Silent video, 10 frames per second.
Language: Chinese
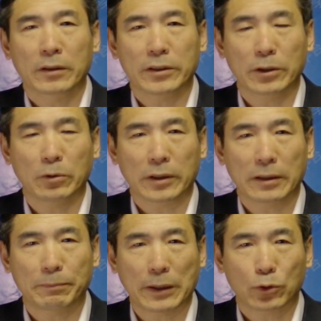结果
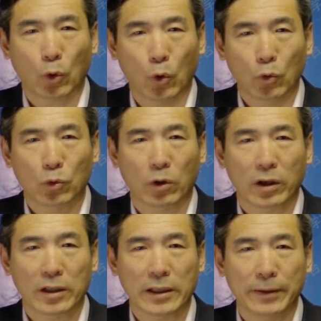呢，被同桌
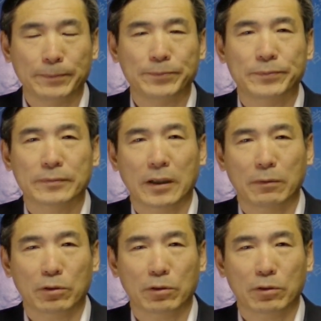的人啊，